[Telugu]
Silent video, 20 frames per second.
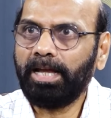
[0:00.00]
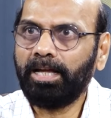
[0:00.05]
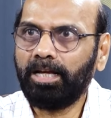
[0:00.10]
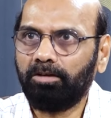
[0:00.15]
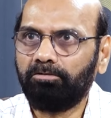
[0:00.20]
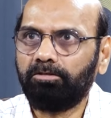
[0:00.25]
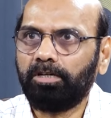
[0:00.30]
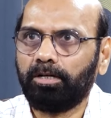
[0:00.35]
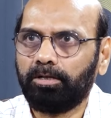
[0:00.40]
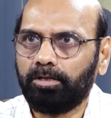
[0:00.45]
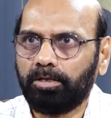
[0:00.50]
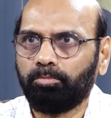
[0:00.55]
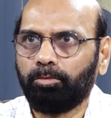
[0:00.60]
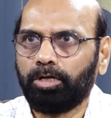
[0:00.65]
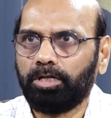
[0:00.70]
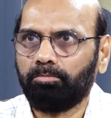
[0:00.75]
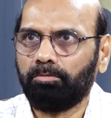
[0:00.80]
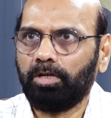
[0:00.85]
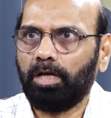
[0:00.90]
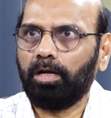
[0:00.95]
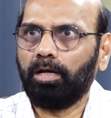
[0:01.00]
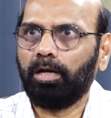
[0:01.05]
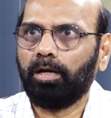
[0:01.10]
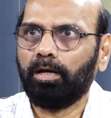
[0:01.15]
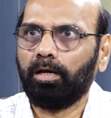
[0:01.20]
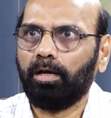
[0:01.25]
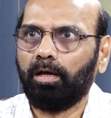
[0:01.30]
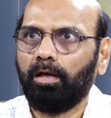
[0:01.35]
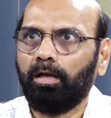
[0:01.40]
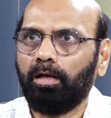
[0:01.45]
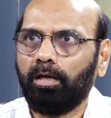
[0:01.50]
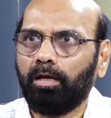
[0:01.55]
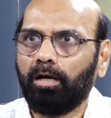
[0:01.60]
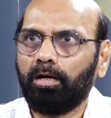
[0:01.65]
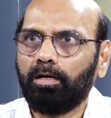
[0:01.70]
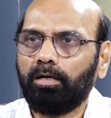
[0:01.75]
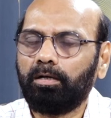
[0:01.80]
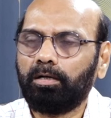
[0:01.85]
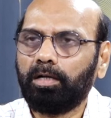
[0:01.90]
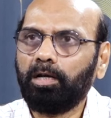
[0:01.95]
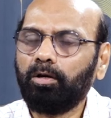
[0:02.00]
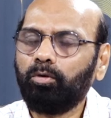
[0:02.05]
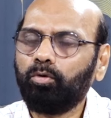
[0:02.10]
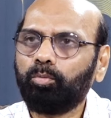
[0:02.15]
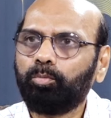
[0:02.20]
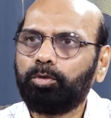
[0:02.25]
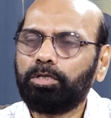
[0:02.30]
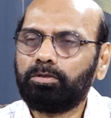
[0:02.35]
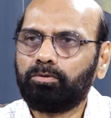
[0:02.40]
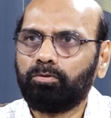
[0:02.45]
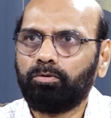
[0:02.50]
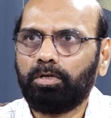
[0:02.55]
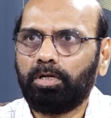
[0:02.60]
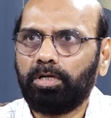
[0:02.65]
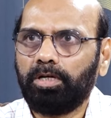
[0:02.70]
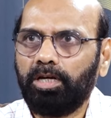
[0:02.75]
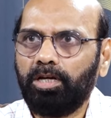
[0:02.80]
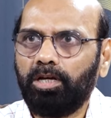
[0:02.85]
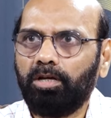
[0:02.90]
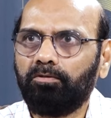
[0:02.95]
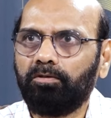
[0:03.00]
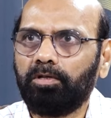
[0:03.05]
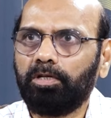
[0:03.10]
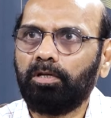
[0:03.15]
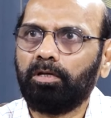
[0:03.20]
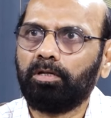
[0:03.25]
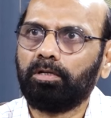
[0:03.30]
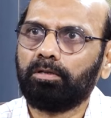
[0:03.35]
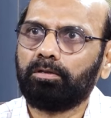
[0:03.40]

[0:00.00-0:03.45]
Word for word: ఎన్ఏవి అంటాం మనం దాన్ని అంటే టెన్ రూపీస్ ఉన్న ఎన్ఏవి